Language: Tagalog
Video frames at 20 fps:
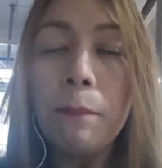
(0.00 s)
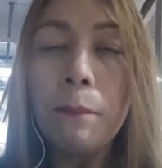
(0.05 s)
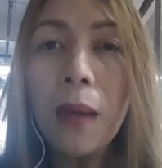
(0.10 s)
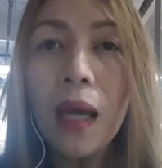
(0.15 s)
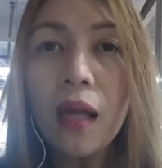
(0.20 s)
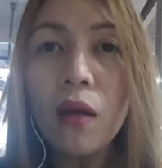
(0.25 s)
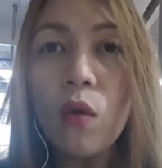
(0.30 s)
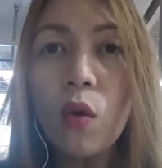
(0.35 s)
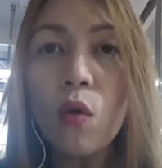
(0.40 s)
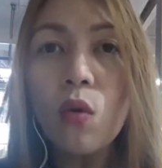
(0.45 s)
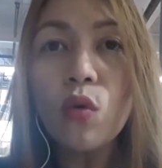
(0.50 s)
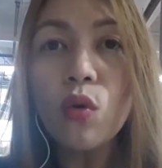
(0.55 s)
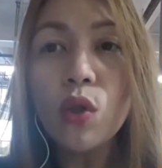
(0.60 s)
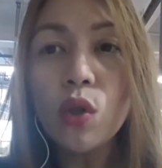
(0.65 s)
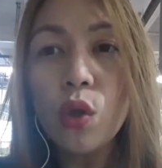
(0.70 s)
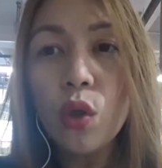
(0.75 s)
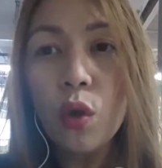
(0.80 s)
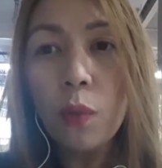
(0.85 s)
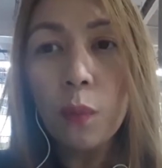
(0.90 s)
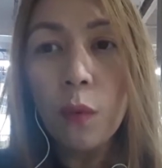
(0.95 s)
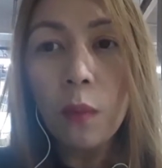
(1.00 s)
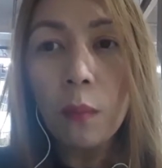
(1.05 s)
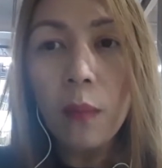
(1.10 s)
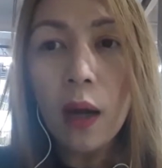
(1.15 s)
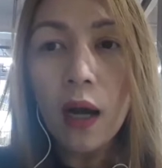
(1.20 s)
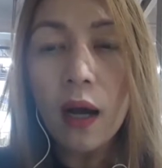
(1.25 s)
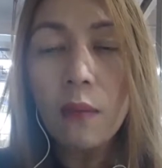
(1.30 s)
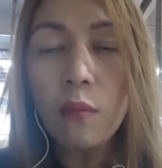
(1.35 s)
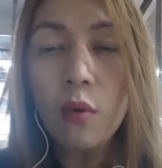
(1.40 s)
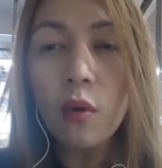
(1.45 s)
Pero kung gusto niyo pong
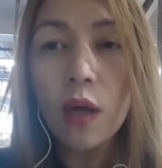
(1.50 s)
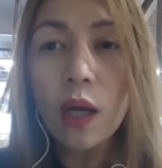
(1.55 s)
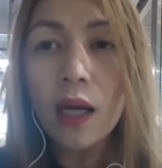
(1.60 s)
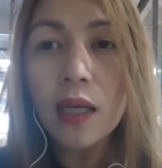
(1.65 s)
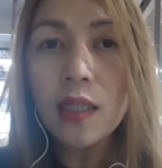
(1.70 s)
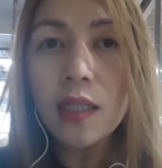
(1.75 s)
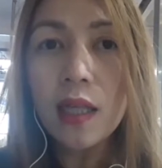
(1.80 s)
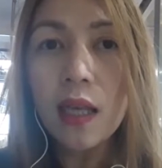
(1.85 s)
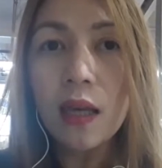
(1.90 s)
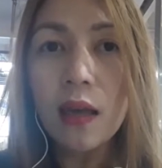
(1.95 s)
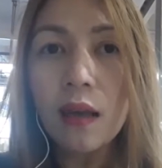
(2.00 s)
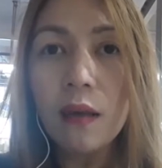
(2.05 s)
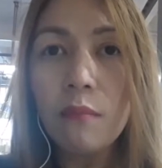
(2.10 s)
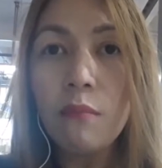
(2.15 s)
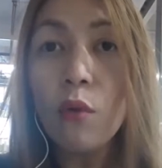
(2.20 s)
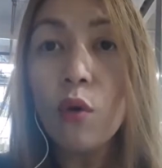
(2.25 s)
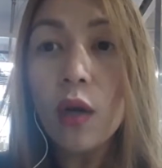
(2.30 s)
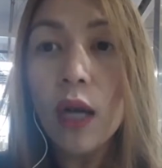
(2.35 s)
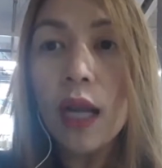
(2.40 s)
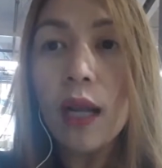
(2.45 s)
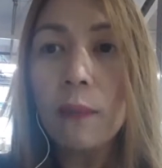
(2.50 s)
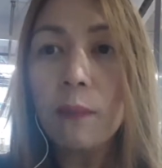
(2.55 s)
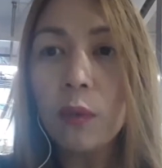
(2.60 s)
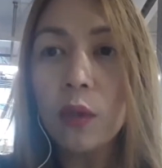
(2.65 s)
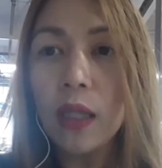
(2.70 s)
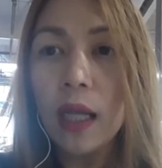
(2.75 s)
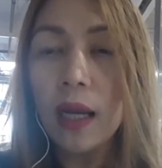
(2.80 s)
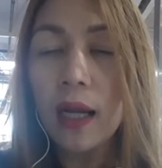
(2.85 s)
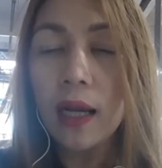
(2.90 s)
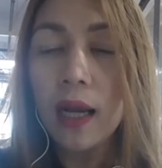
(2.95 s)
makamura kasi mura lang
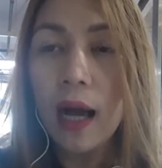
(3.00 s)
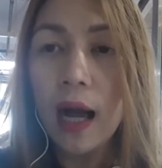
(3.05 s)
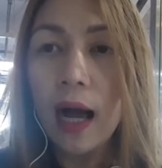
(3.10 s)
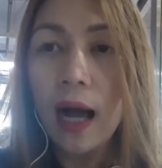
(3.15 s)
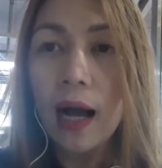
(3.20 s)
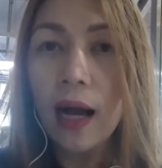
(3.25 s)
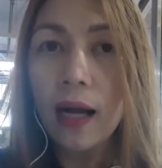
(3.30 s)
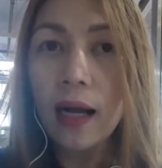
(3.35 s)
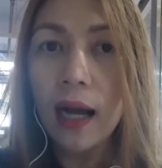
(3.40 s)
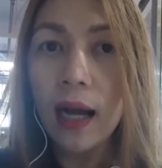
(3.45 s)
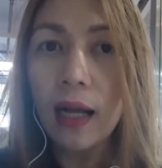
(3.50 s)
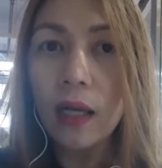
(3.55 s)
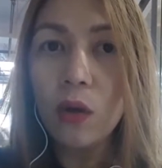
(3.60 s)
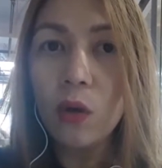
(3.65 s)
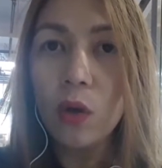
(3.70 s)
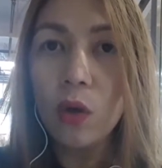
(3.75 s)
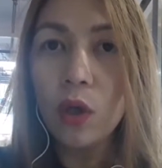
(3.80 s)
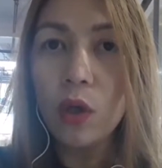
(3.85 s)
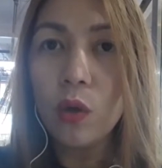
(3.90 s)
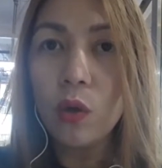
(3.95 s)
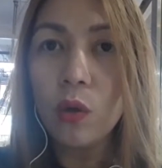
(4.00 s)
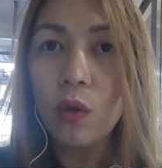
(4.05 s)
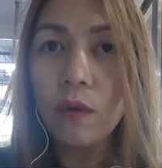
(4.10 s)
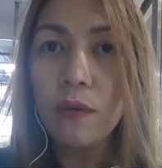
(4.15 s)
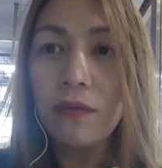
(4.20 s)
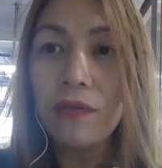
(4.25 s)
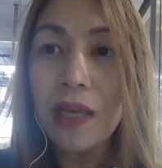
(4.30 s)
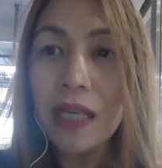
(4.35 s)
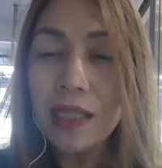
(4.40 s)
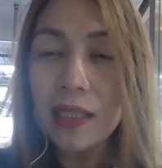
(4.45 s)
po talaga ang ano
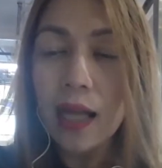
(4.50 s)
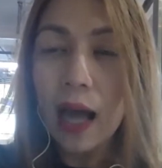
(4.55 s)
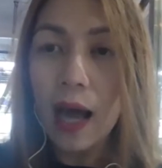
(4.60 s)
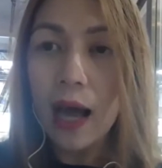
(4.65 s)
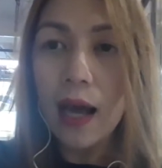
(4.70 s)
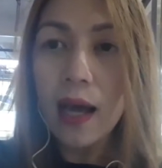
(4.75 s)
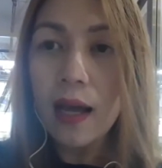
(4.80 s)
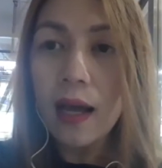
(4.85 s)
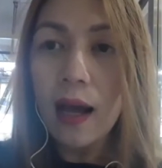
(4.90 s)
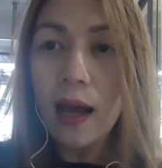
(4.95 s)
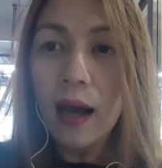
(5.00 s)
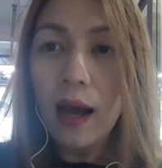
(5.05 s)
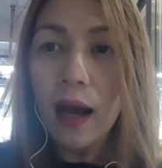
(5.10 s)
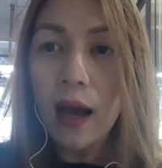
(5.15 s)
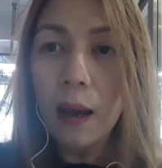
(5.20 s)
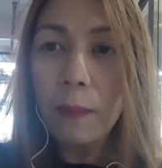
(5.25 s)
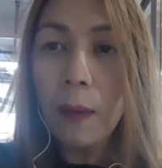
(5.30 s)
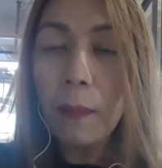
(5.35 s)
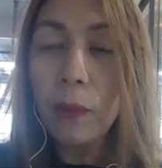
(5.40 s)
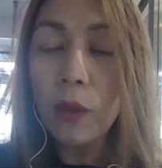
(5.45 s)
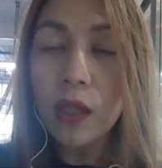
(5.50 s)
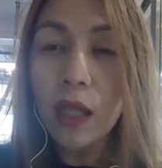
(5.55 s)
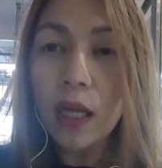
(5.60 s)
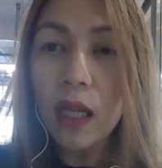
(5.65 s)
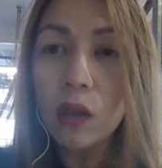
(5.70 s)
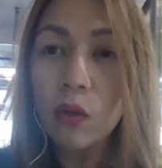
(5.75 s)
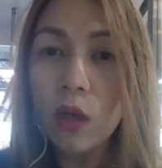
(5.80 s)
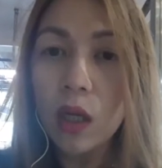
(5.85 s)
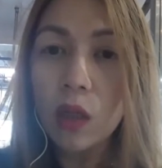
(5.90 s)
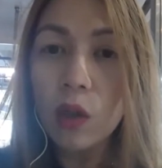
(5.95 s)
yung visa uh, papunta
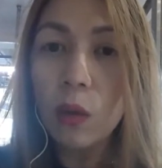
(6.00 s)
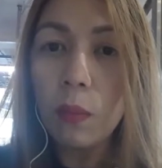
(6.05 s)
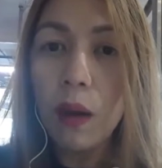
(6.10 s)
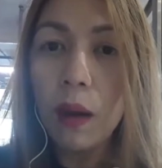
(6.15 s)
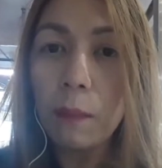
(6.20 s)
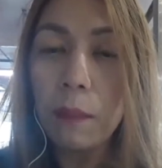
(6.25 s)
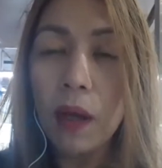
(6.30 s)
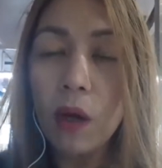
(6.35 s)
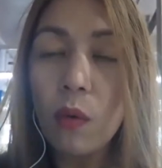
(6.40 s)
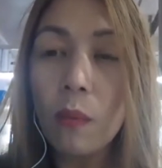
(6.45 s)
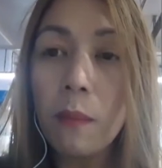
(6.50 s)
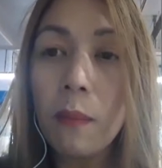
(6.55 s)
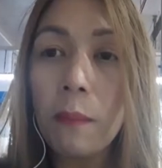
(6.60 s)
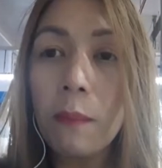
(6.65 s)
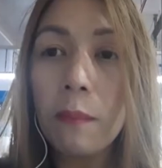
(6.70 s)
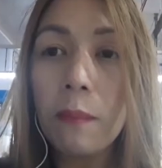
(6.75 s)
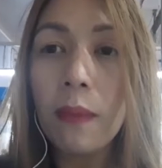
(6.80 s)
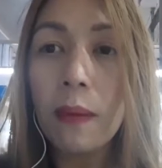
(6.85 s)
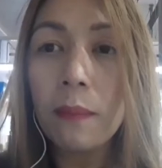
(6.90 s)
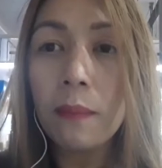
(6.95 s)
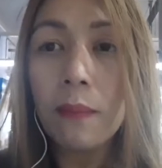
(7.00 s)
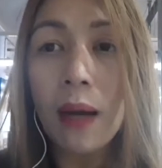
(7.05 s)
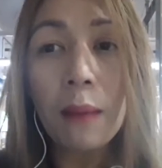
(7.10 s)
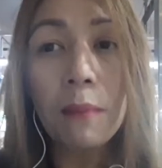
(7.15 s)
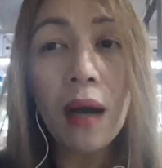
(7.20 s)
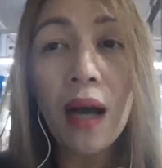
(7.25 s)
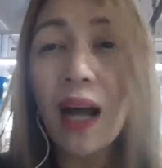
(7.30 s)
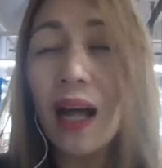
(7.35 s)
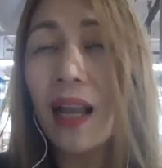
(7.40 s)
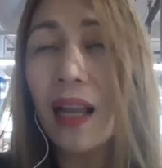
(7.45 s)
dito ng Dubai pero
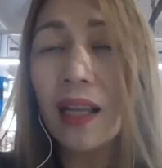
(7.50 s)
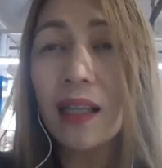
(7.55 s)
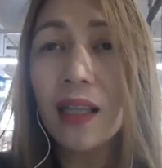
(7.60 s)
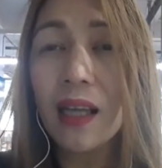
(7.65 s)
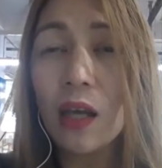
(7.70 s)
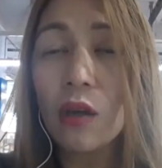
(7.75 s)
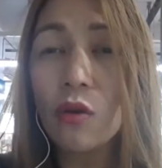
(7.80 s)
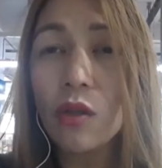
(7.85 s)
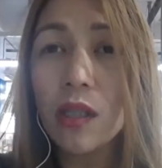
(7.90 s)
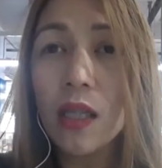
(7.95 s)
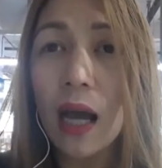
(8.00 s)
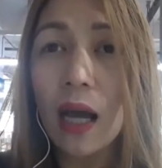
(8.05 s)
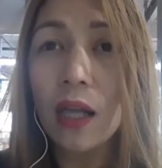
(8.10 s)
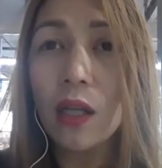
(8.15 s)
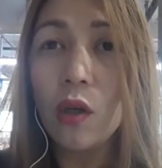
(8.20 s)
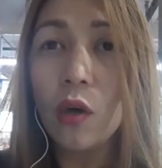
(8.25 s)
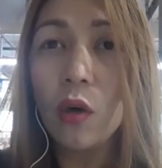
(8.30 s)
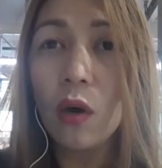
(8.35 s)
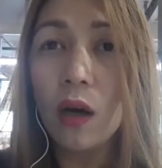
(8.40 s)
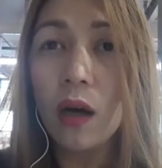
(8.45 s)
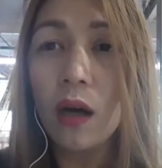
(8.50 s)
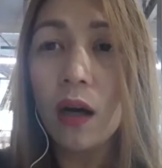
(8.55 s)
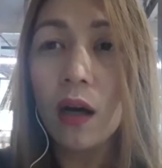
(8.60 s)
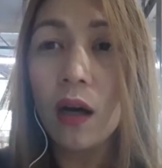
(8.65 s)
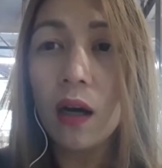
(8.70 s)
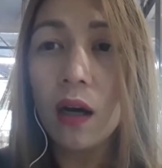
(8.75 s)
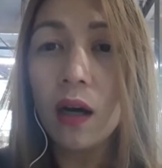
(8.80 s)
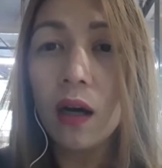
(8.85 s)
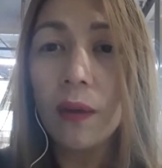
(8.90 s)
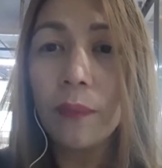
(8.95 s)
mamahalan kayo sa ano
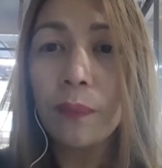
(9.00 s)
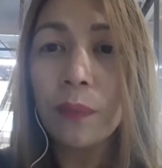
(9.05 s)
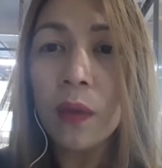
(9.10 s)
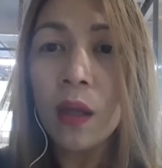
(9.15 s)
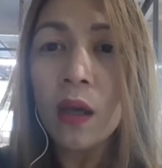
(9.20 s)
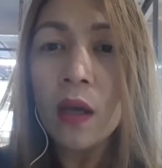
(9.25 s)
um,